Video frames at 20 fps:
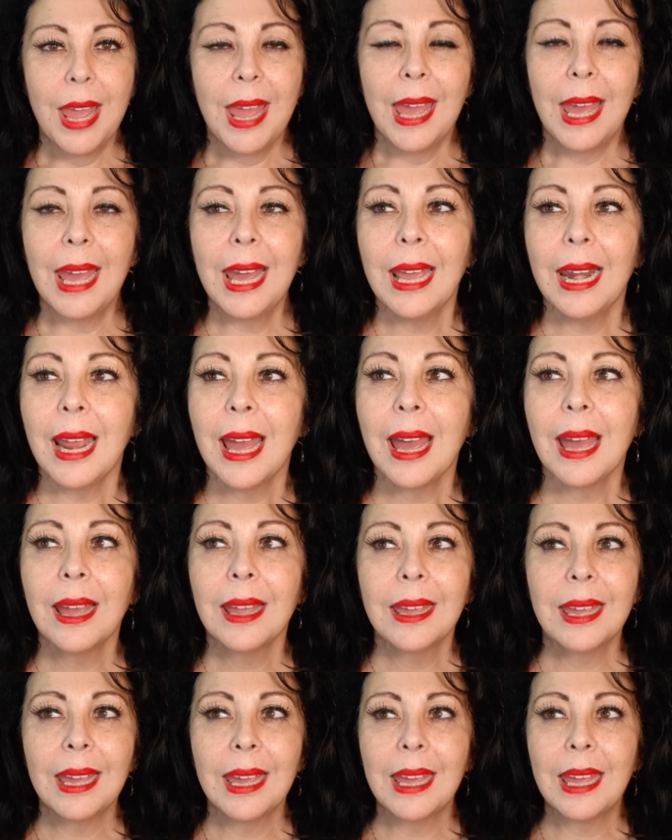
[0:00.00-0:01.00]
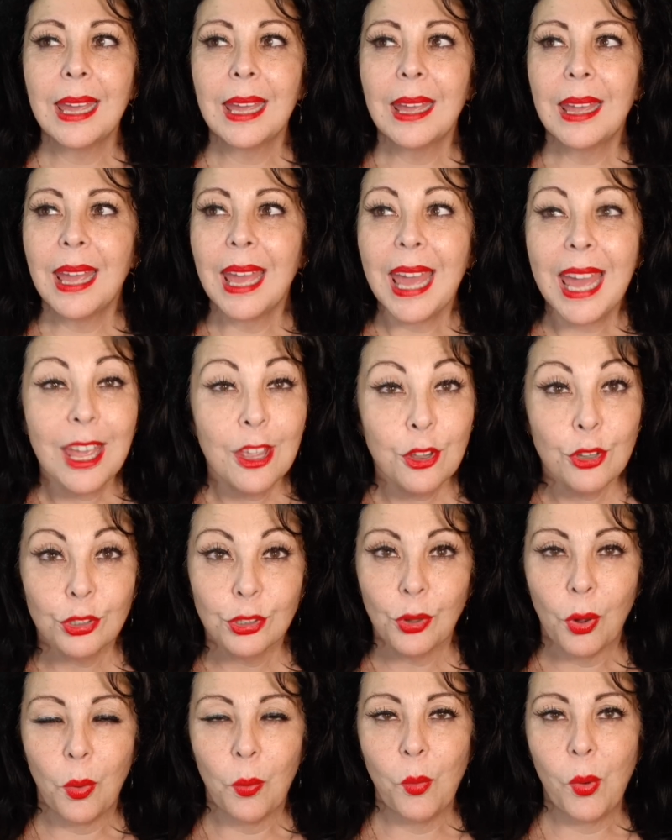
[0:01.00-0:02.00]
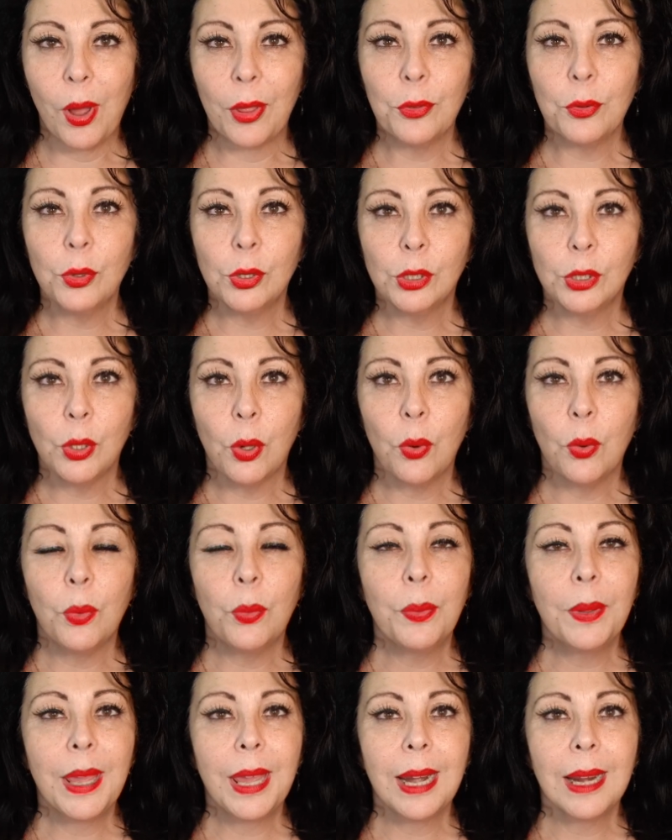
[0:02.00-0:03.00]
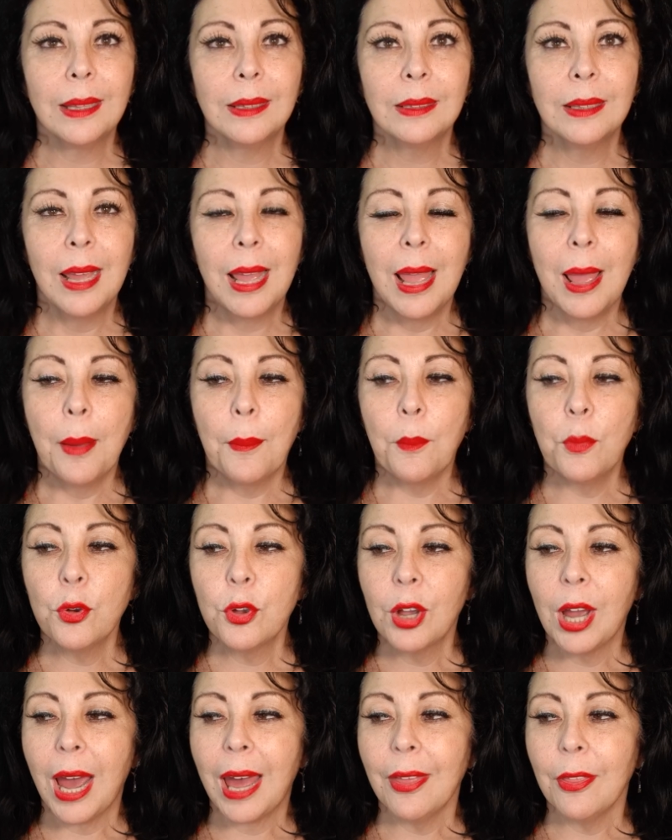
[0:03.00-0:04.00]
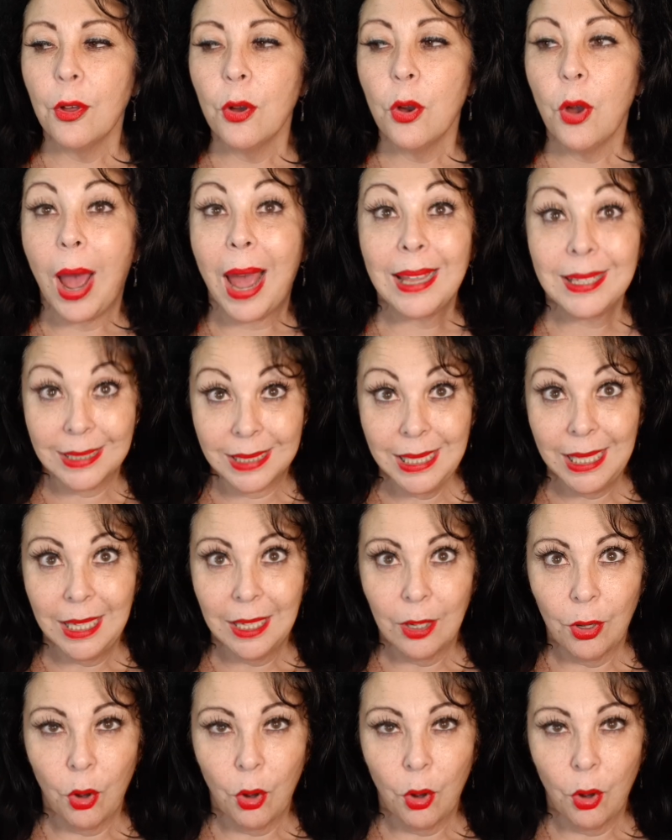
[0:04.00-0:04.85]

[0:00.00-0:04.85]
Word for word: era que ellos como adultos hubieran buscado así,